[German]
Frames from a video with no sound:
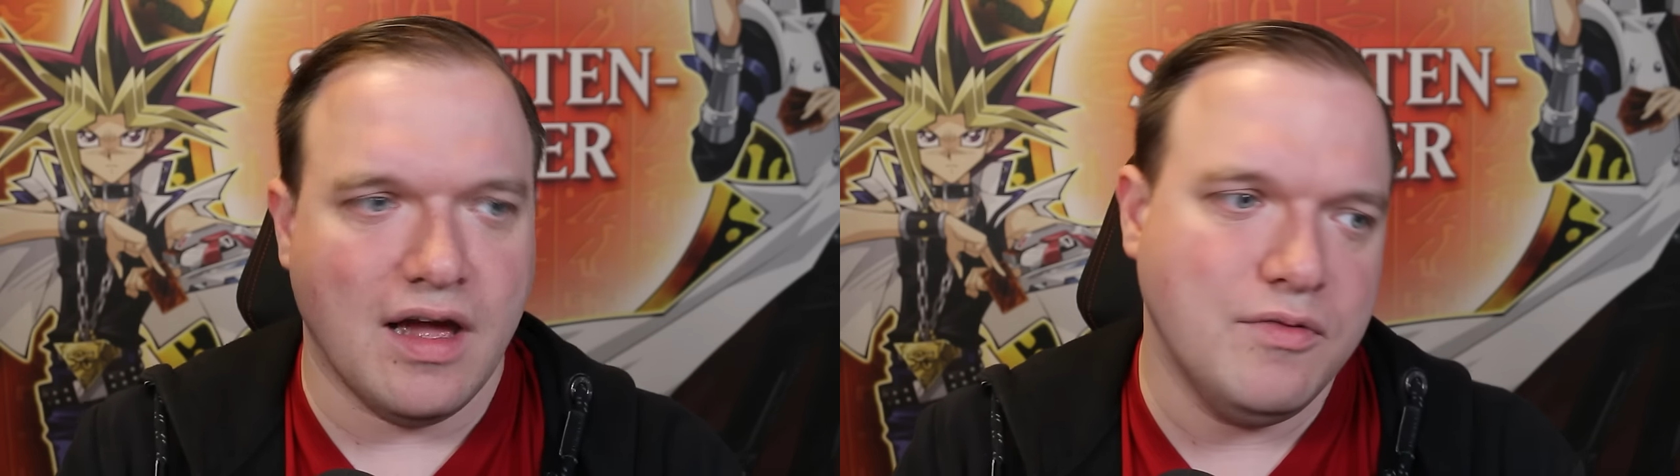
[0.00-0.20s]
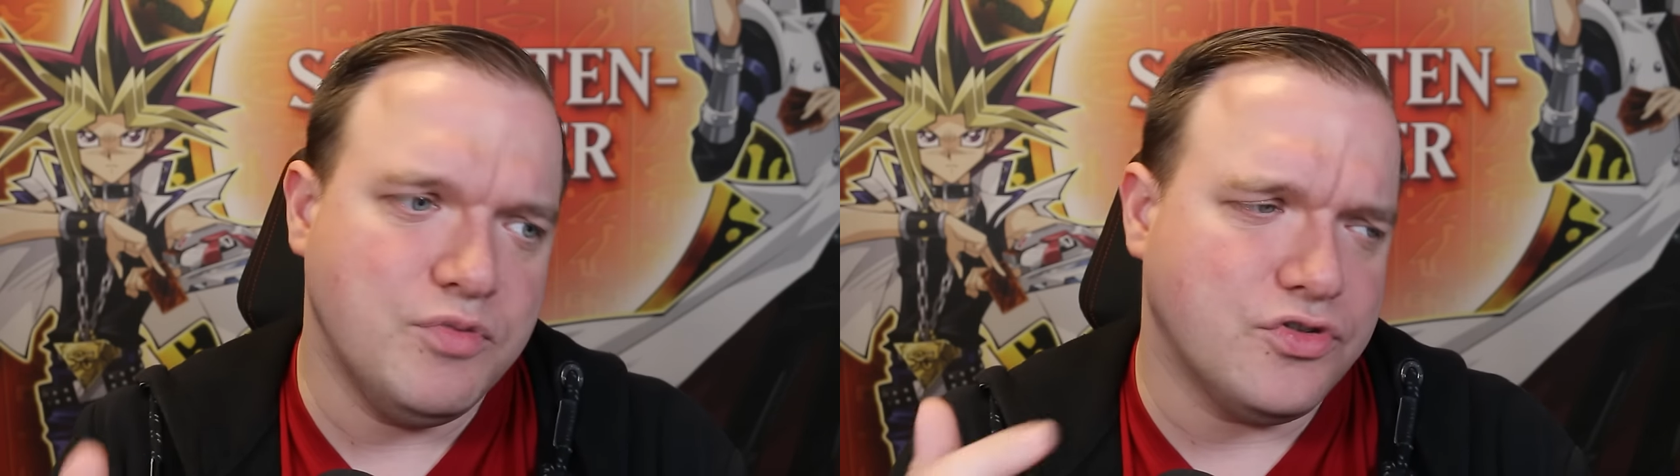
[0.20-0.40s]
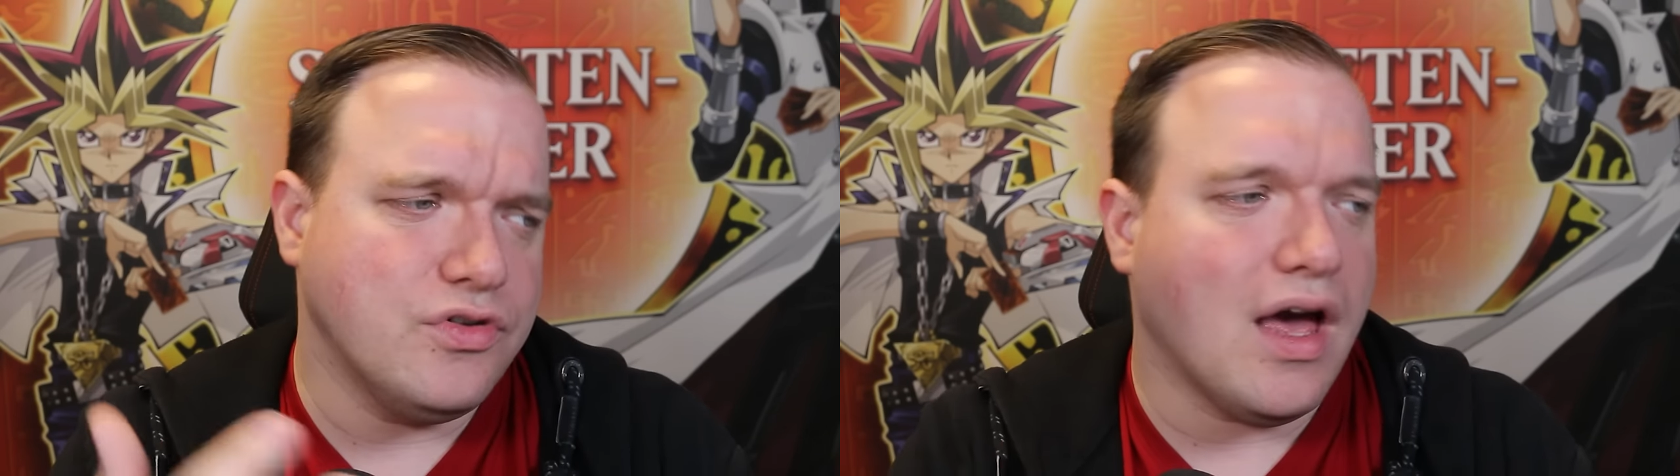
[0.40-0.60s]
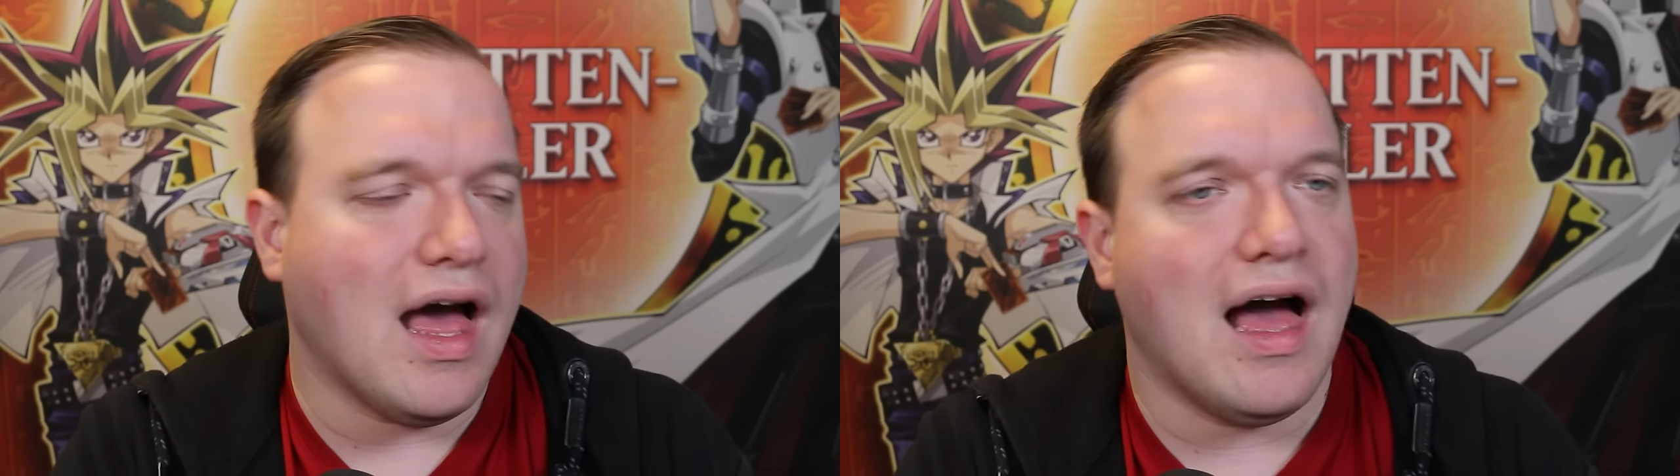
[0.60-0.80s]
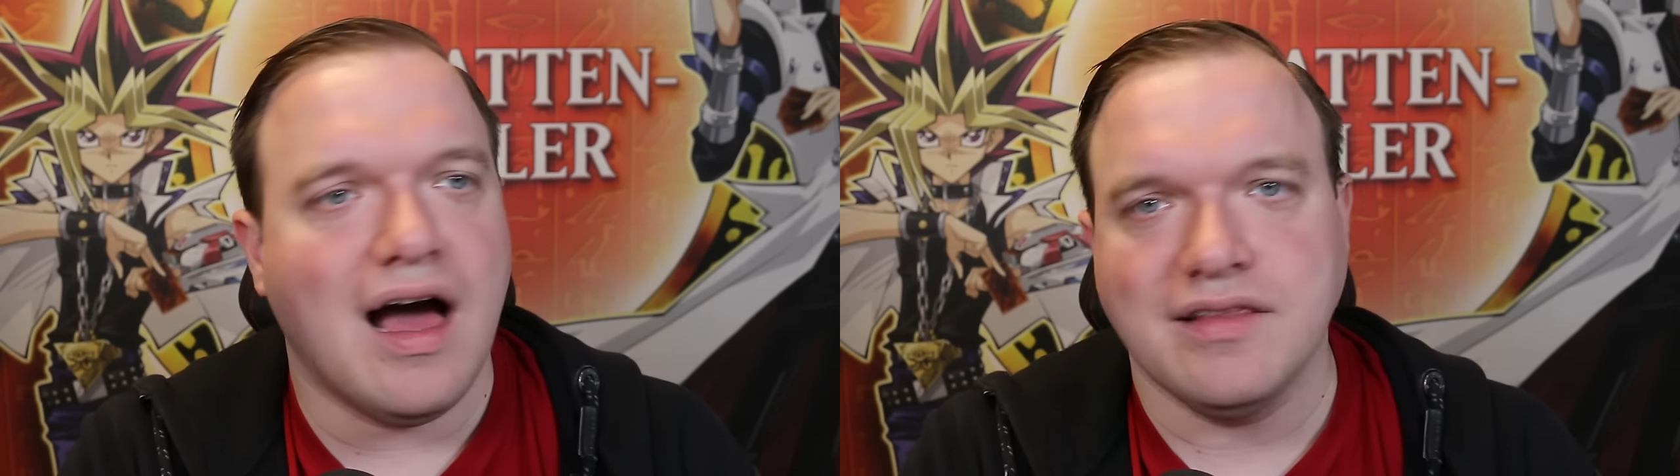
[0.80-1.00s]
eine
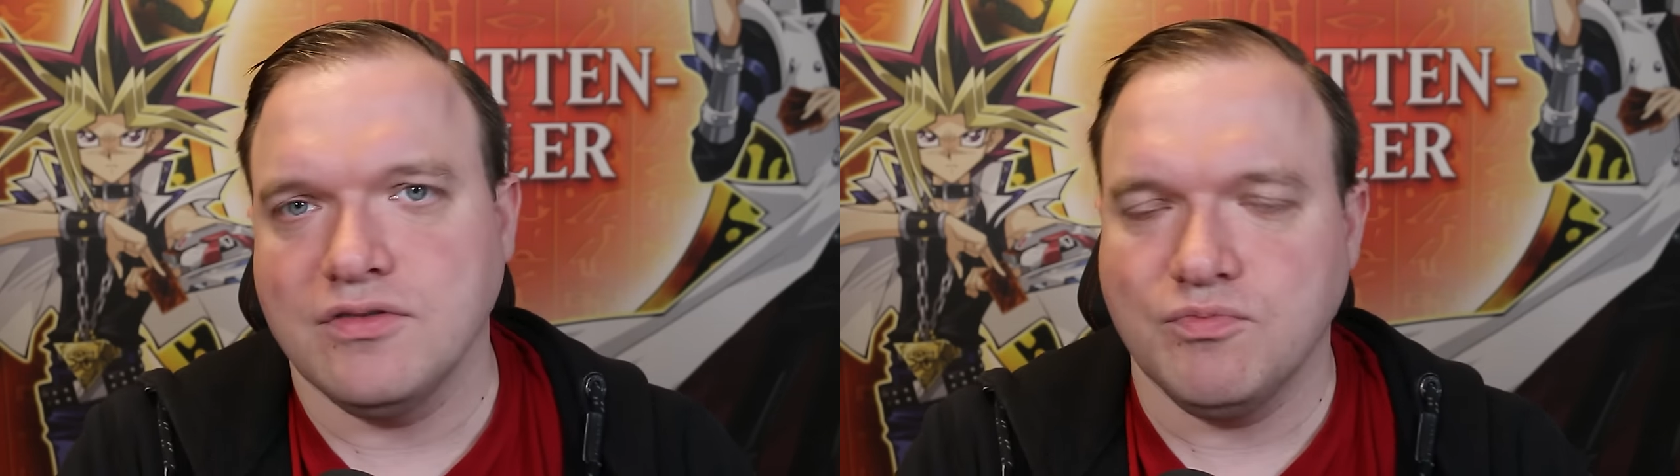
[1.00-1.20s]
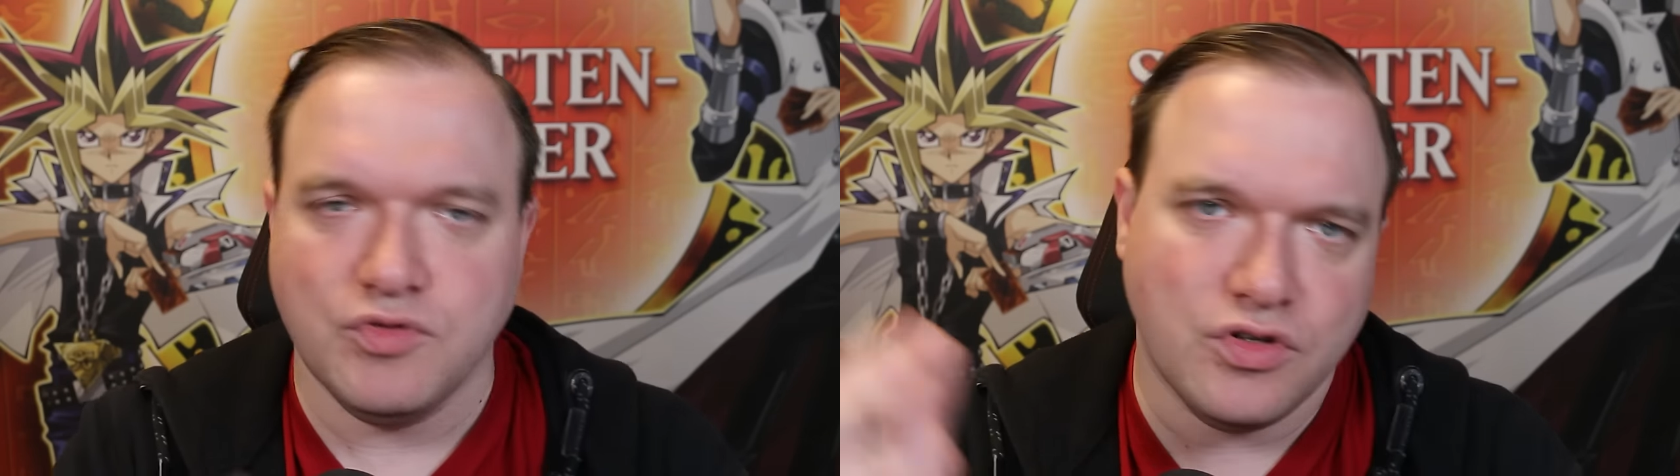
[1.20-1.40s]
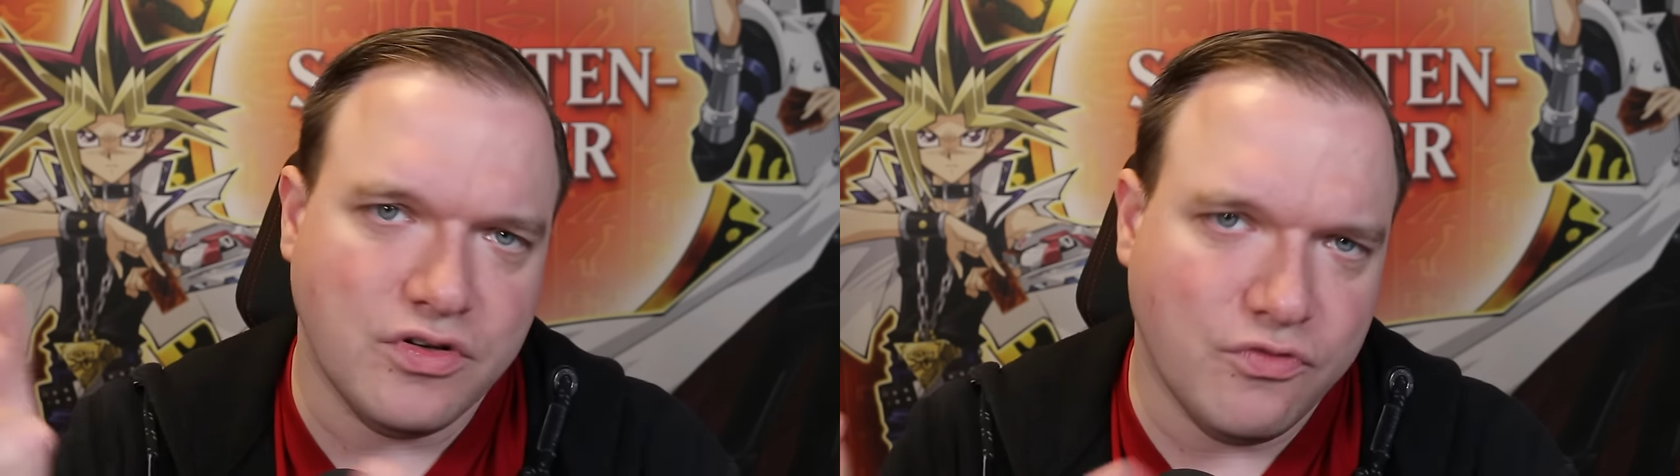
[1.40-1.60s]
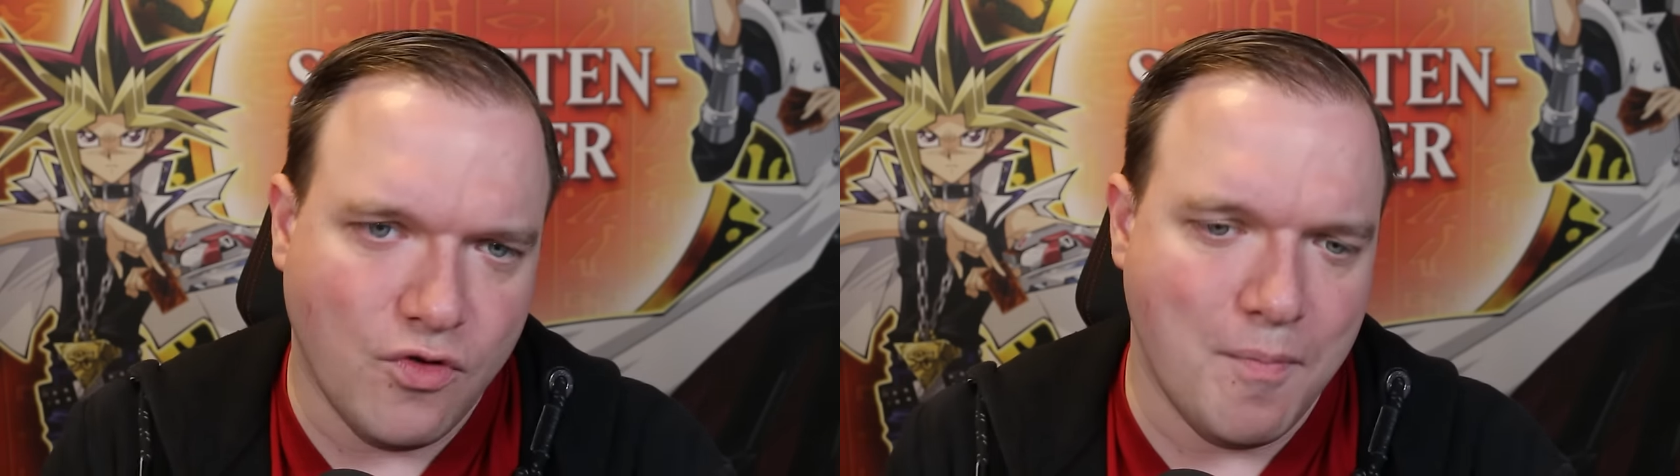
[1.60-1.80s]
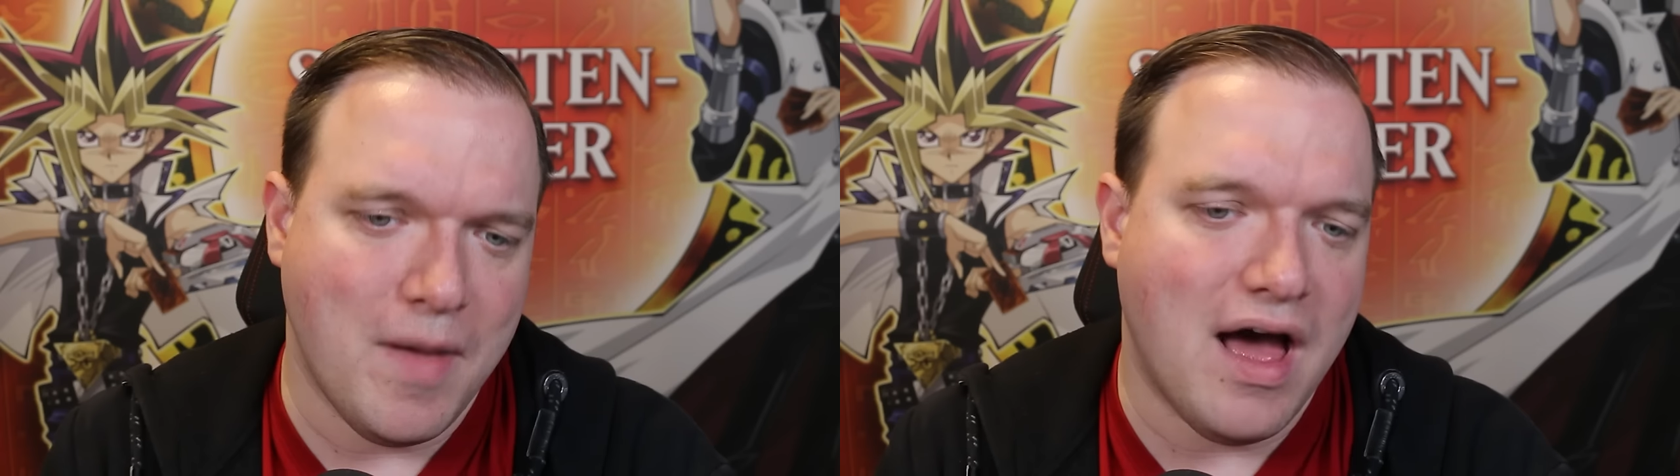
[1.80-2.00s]
besondere Art, ein besonderes
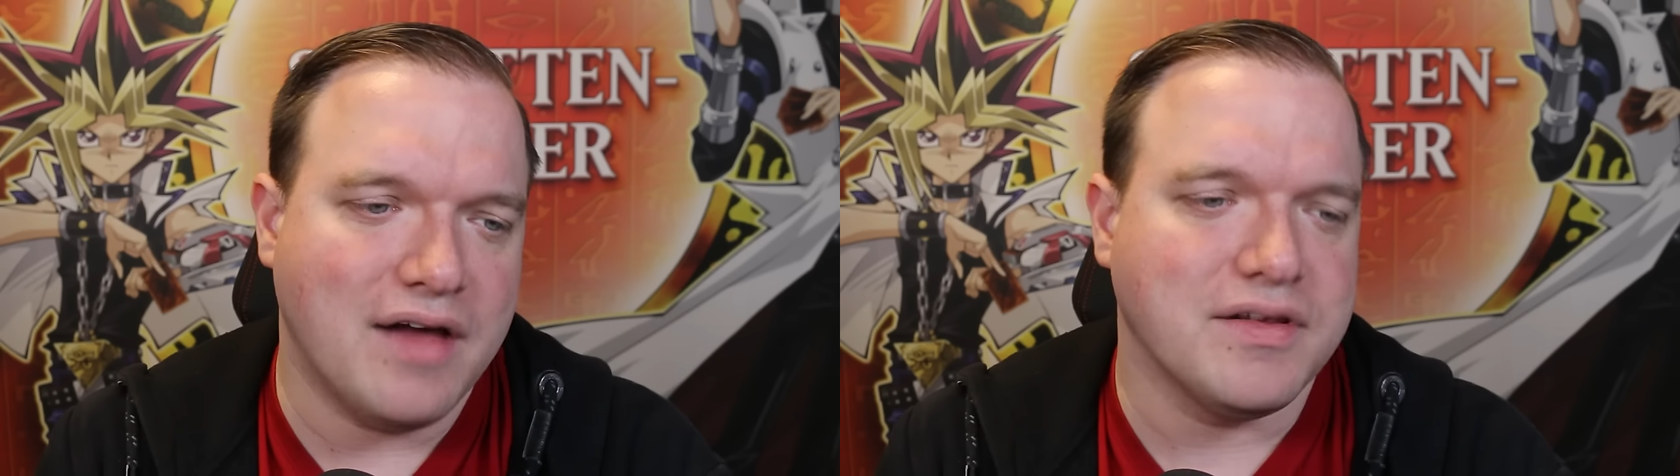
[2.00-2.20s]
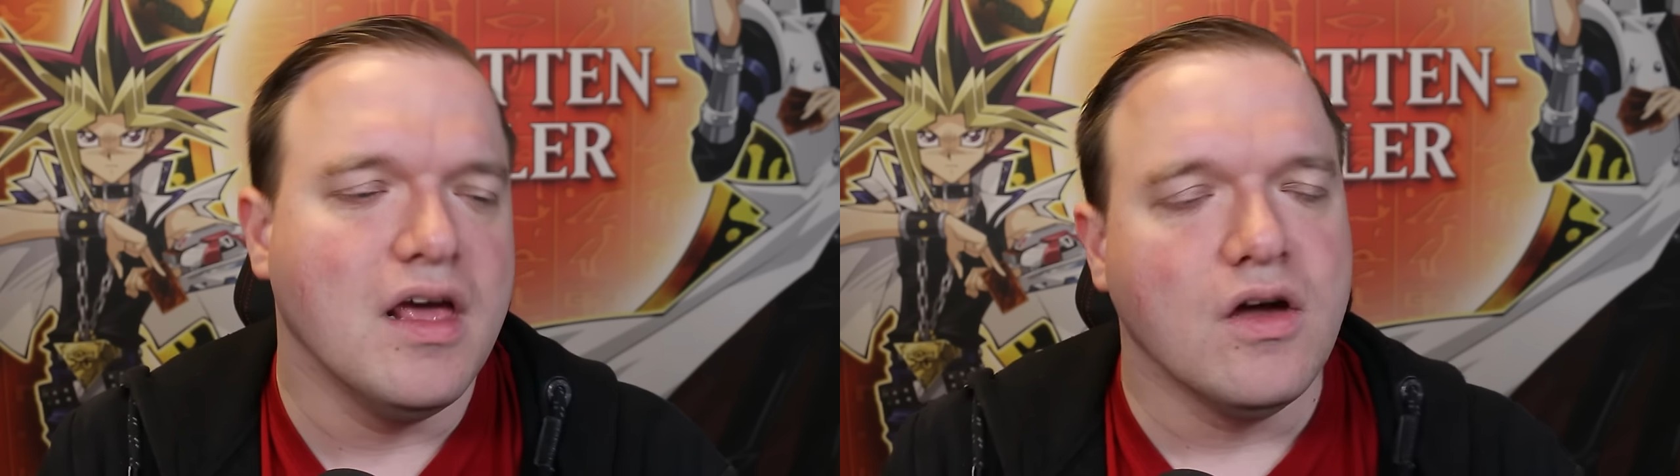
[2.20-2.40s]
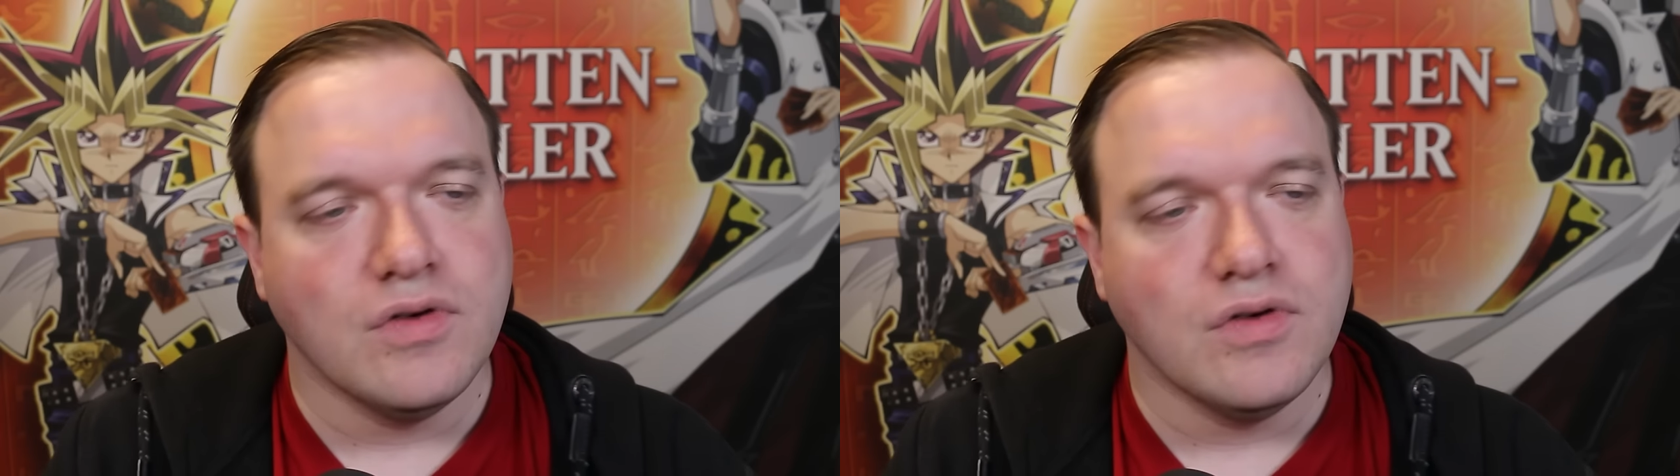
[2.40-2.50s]
Format